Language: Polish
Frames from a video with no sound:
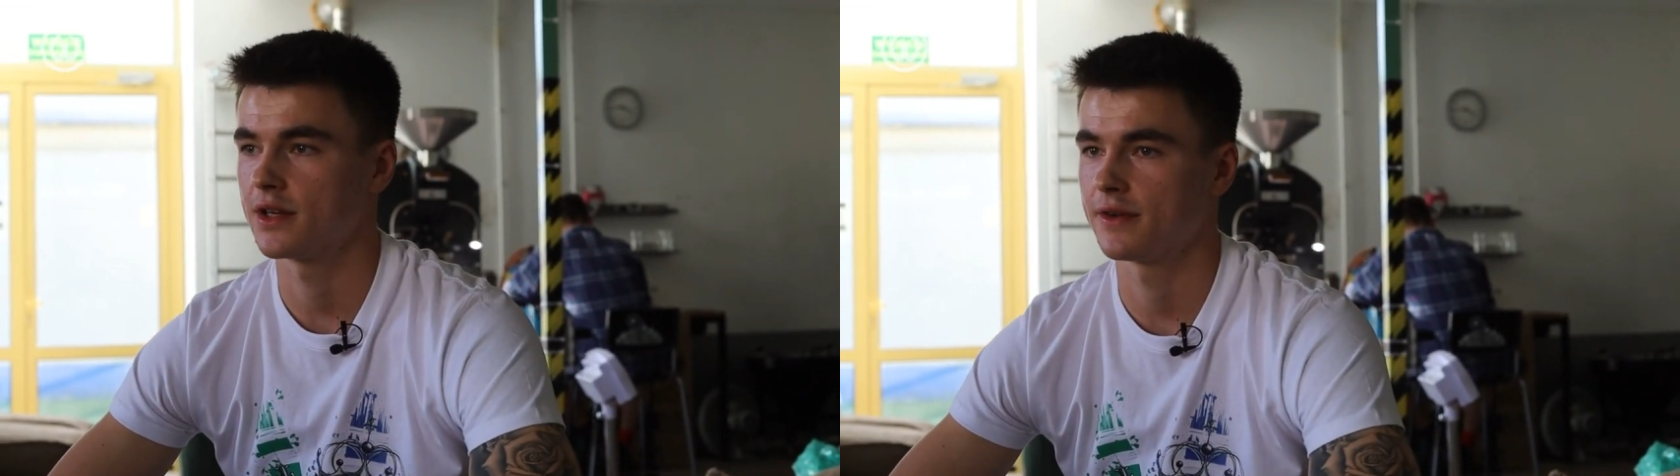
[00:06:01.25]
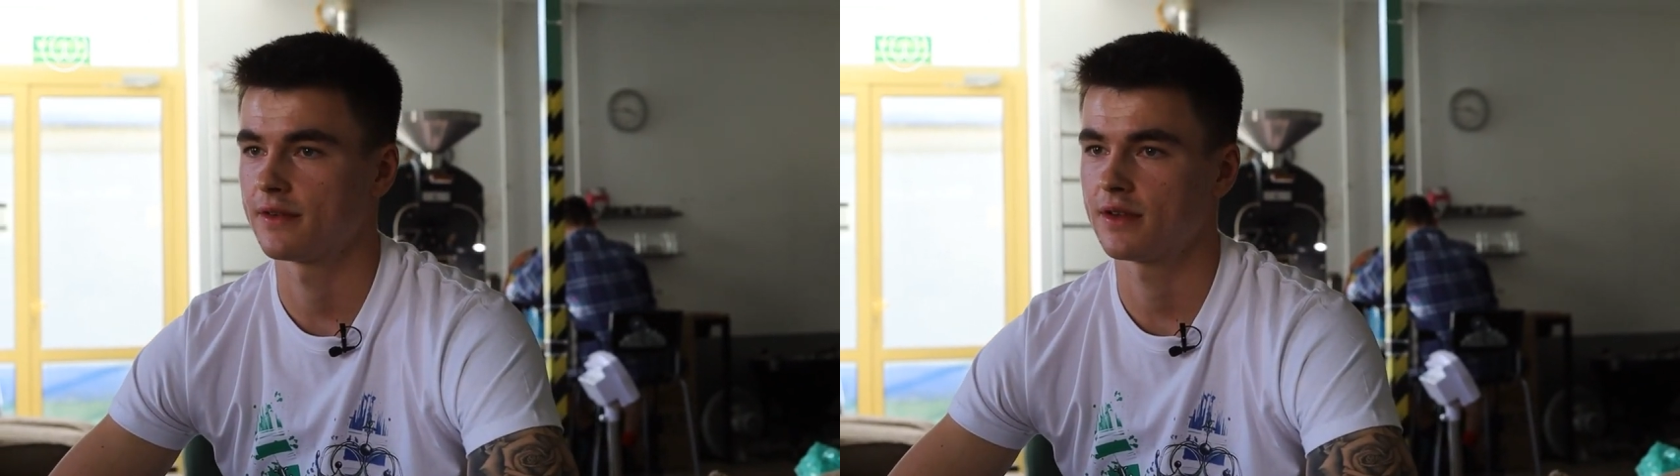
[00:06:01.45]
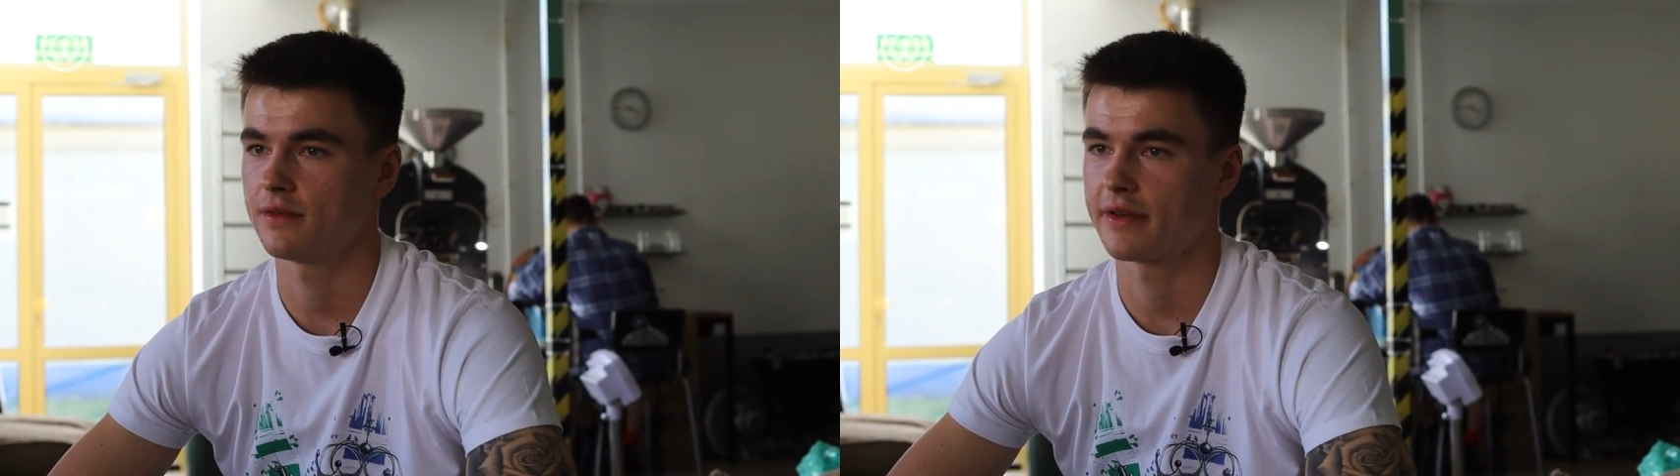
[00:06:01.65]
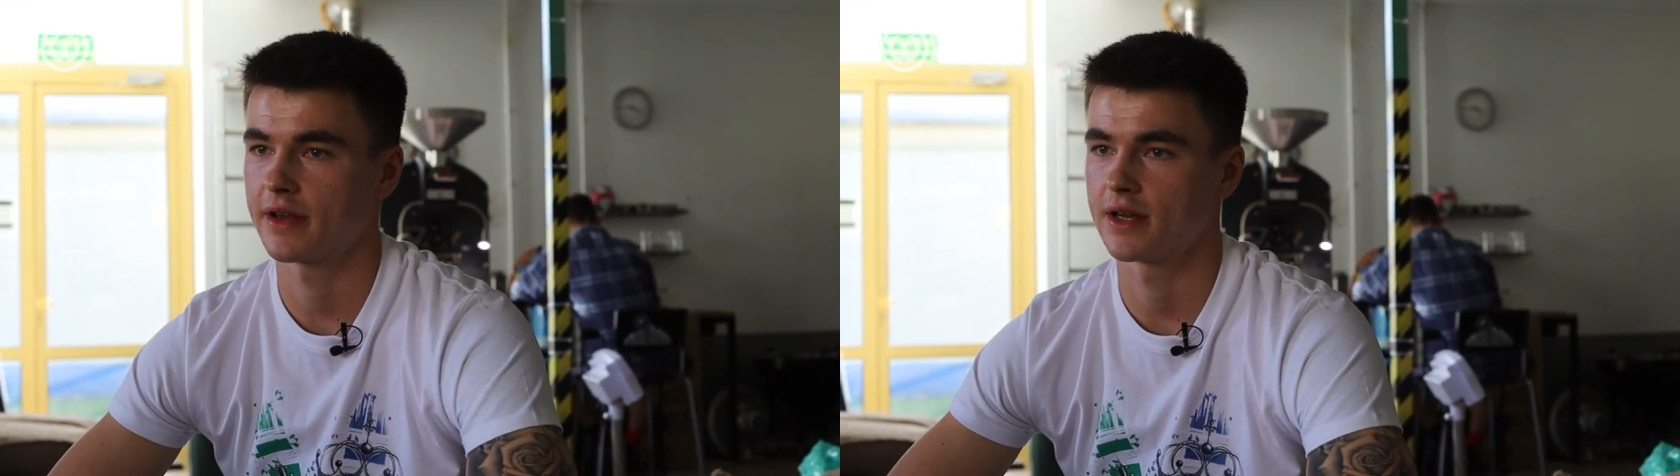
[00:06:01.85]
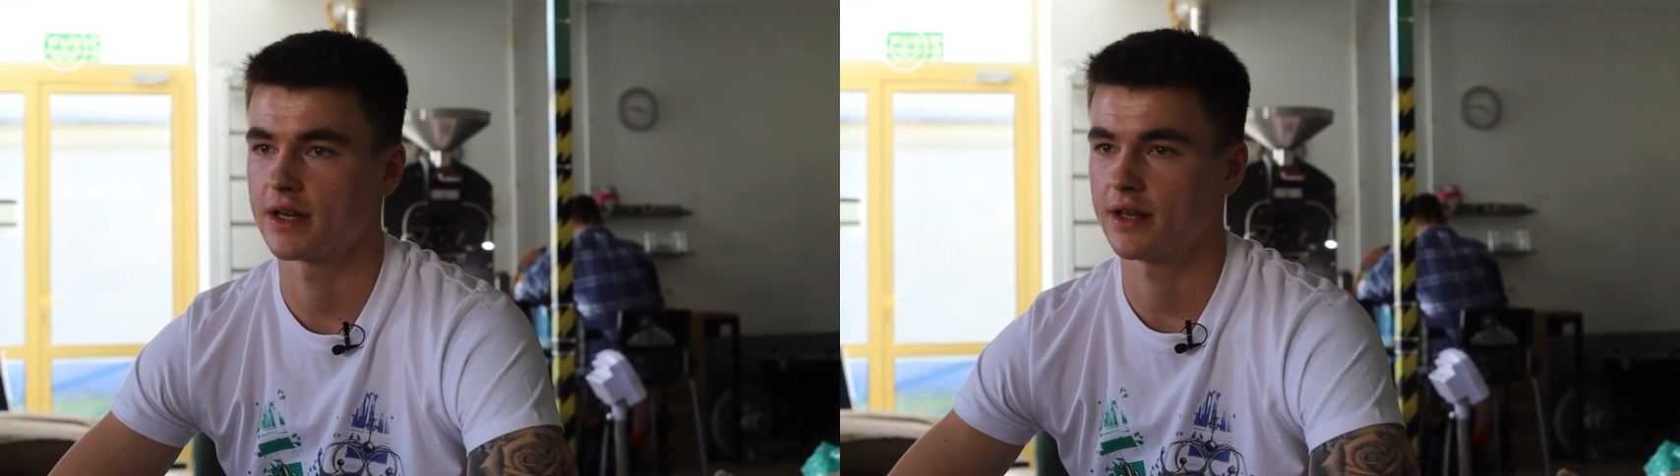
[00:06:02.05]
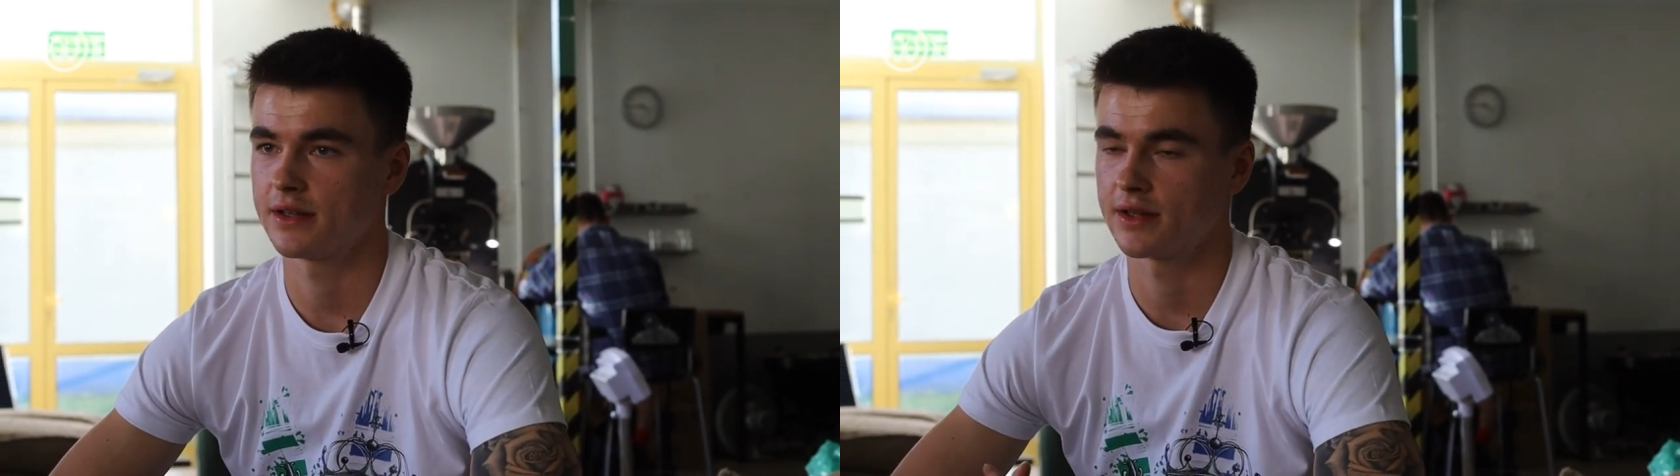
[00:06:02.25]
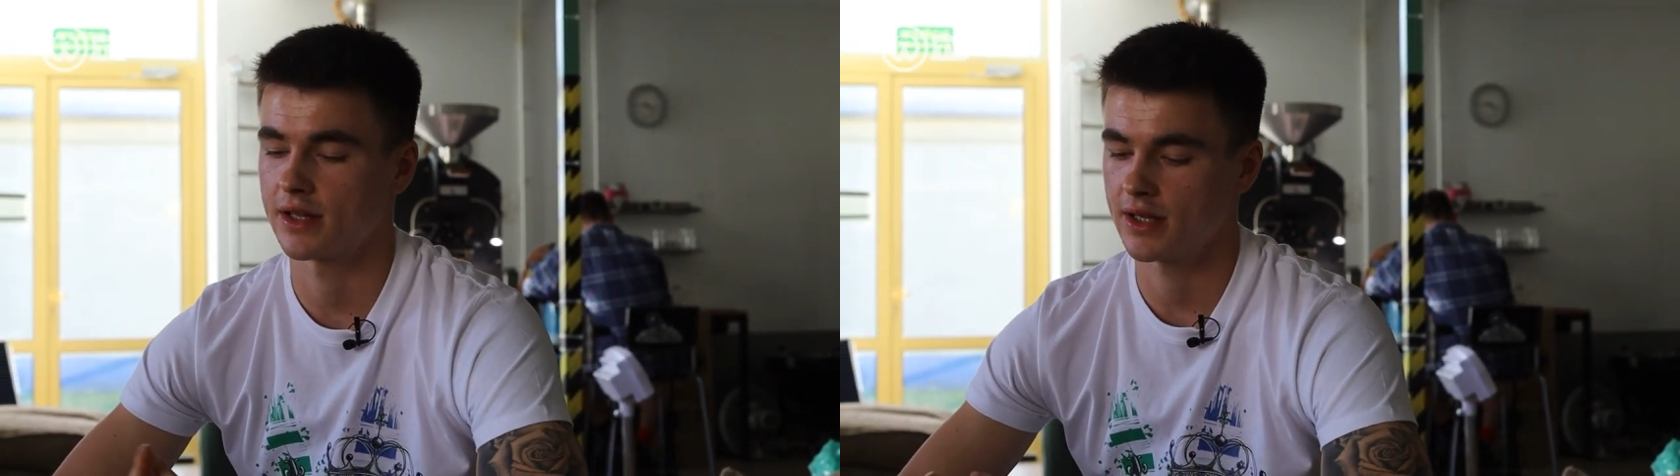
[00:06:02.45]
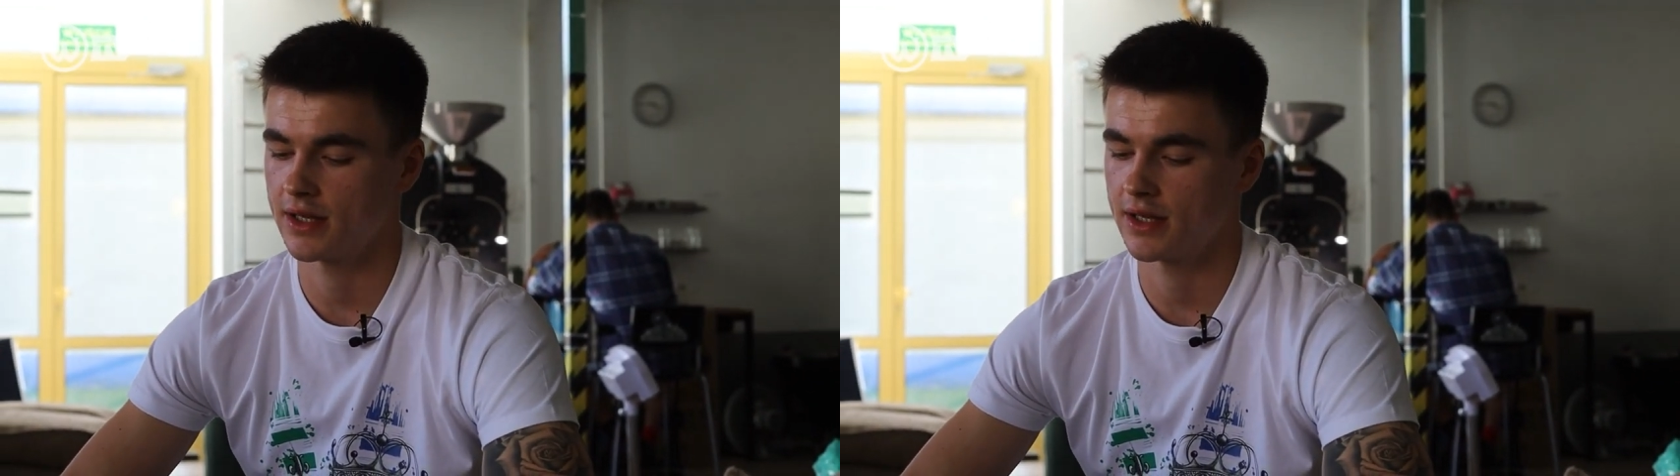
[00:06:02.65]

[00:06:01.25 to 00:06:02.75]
defensywie, grę 1 na